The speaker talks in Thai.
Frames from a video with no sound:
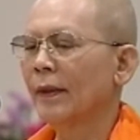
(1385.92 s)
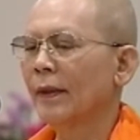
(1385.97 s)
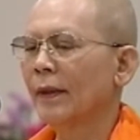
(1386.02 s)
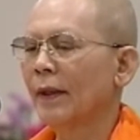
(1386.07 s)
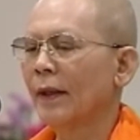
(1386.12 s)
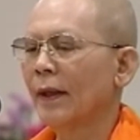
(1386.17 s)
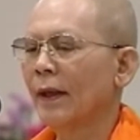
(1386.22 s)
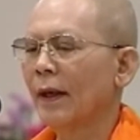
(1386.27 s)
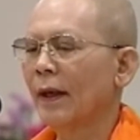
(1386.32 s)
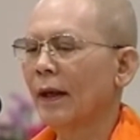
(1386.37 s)

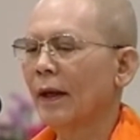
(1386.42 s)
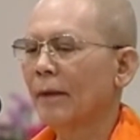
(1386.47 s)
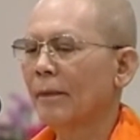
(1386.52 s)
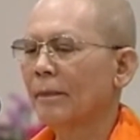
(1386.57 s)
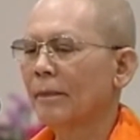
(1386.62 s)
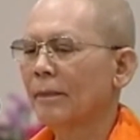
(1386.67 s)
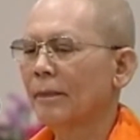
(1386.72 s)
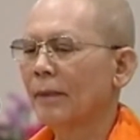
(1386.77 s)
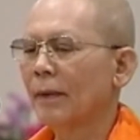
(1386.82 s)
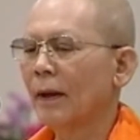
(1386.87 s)
ได้แอบ
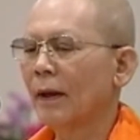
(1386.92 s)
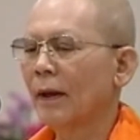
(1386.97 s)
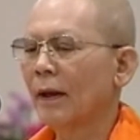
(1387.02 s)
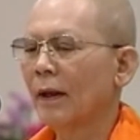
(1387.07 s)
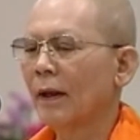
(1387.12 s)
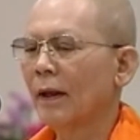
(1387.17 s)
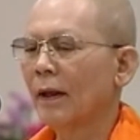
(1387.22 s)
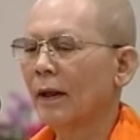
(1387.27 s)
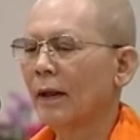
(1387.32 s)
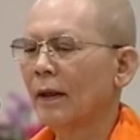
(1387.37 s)
พา
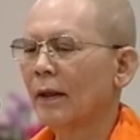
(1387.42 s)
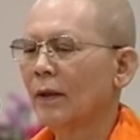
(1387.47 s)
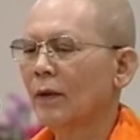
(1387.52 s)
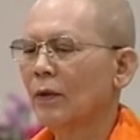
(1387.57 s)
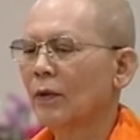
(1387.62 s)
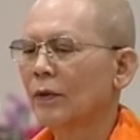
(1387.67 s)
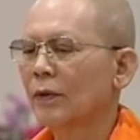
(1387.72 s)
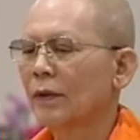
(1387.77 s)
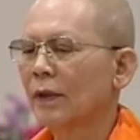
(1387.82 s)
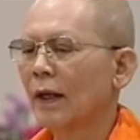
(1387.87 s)
ลู
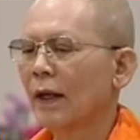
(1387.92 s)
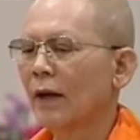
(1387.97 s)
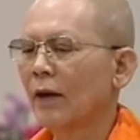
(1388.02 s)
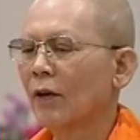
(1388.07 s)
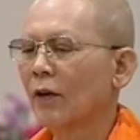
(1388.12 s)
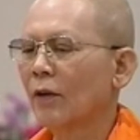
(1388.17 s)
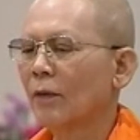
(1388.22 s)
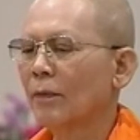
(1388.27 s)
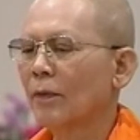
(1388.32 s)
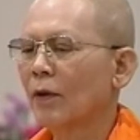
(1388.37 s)
กสาว
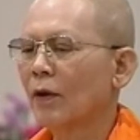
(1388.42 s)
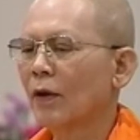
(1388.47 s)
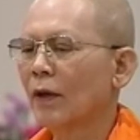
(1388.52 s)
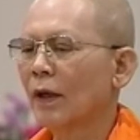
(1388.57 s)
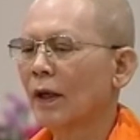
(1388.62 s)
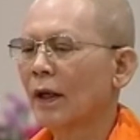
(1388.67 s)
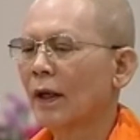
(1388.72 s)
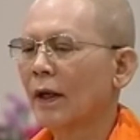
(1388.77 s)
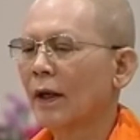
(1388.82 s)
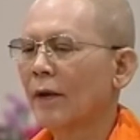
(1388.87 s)
ของพ่อ
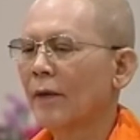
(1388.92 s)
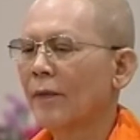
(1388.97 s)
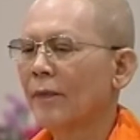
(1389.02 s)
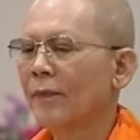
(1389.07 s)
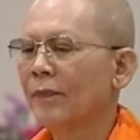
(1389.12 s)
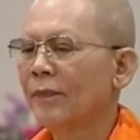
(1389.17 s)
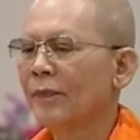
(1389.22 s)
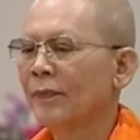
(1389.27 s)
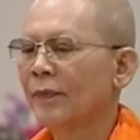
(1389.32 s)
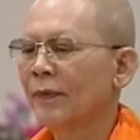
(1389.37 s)
ค้า
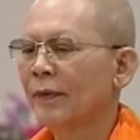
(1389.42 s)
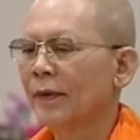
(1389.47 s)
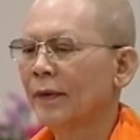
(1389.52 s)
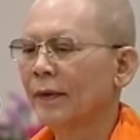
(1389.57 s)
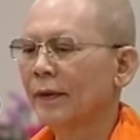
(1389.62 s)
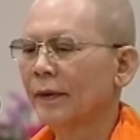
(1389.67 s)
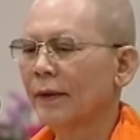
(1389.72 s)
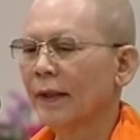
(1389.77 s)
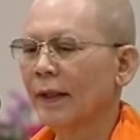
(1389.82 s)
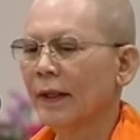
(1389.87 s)

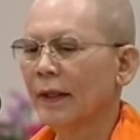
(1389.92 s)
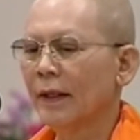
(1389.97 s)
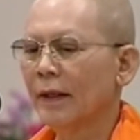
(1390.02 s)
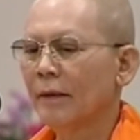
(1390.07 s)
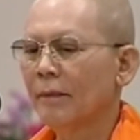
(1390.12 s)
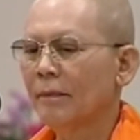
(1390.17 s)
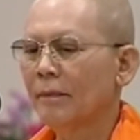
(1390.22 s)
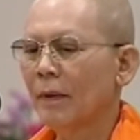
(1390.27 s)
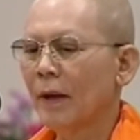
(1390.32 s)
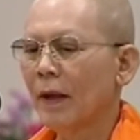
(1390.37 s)
หนี
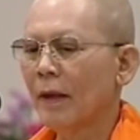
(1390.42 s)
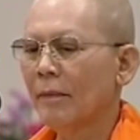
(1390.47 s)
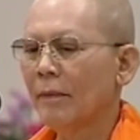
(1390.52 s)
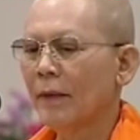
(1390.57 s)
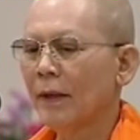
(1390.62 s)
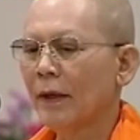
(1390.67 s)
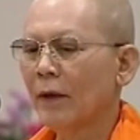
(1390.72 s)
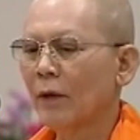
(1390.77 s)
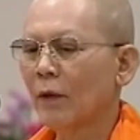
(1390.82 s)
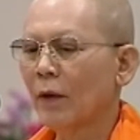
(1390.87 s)
ไป
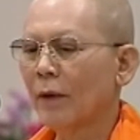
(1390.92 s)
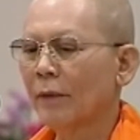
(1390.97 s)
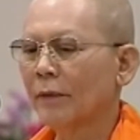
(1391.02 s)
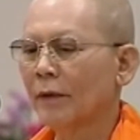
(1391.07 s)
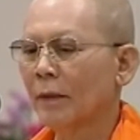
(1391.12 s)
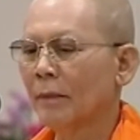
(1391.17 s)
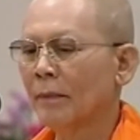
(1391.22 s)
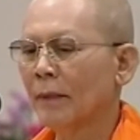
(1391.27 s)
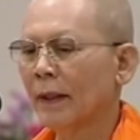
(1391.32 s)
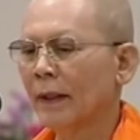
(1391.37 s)
มีความ
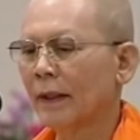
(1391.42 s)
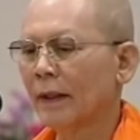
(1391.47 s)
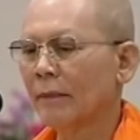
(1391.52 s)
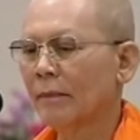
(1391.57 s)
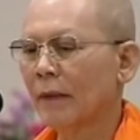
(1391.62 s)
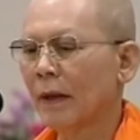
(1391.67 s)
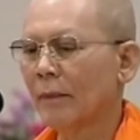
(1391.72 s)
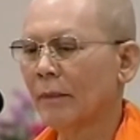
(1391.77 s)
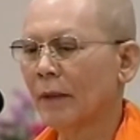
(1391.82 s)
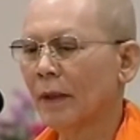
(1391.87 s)
สัมพันธ์กัน
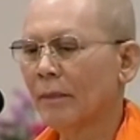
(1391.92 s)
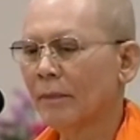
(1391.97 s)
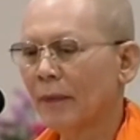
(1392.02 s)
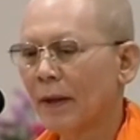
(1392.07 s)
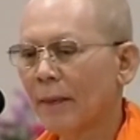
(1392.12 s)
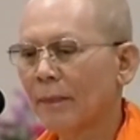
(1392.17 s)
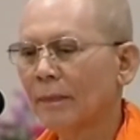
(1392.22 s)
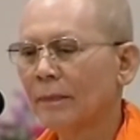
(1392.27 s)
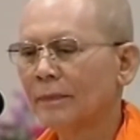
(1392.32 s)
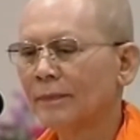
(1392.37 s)
แบบ
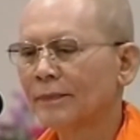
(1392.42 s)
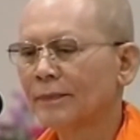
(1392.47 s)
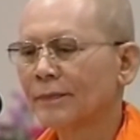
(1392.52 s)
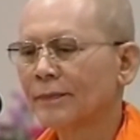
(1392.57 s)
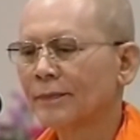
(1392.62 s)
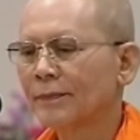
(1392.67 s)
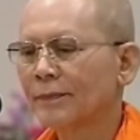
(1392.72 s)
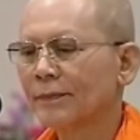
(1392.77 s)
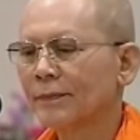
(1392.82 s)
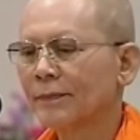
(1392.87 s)
ลั
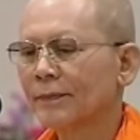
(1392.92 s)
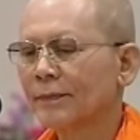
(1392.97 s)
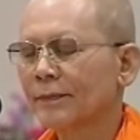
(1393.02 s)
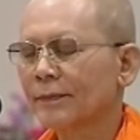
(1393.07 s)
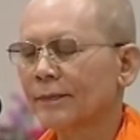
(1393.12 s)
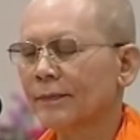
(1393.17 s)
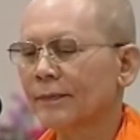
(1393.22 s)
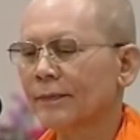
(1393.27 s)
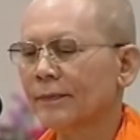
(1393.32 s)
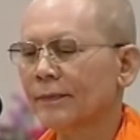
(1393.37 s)

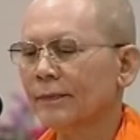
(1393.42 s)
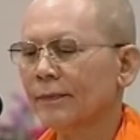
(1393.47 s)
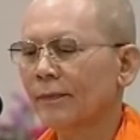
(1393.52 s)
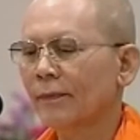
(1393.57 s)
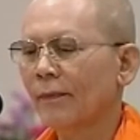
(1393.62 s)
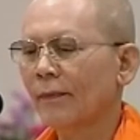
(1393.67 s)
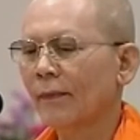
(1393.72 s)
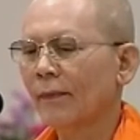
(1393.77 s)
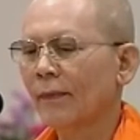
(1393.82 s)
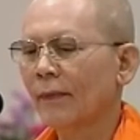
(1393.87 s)

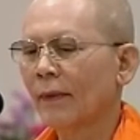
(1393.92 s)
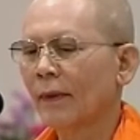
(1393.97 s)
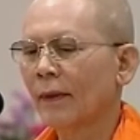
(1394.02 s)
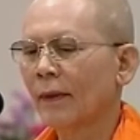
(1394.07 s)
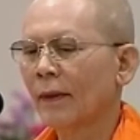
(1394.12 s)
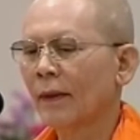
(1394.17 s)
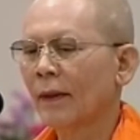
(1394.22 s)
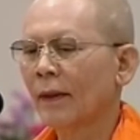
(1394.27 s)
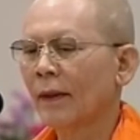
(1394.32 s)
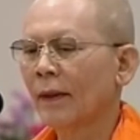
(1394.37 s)

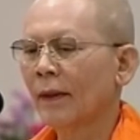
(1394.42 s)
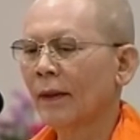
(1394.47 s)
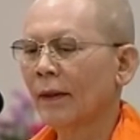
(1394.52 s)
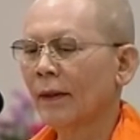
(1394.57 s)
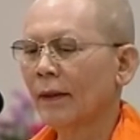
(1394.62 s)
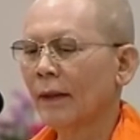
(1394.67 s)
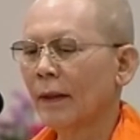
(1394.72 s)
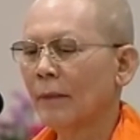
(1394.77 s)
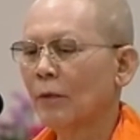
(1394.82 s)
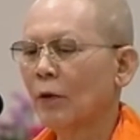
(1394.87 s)

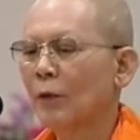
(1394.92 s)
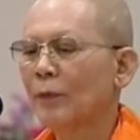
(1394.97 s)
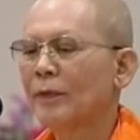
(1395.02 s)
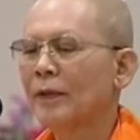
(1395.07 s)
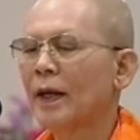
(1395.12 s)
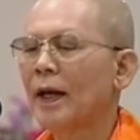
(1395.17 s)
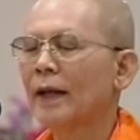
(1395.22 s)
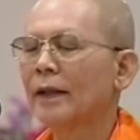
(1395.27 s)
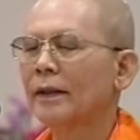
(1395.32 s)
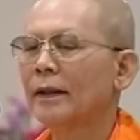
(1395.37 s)
บๆ ในภพ
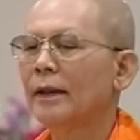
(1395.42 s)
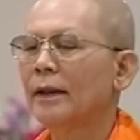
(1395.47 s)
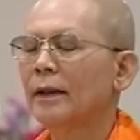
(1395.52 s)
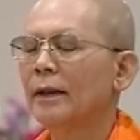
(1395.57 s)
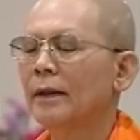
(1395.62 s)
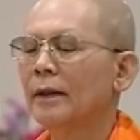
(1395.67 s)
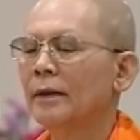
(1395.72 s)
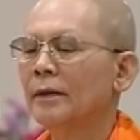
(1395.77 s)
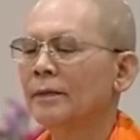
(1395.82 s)
ชาติที่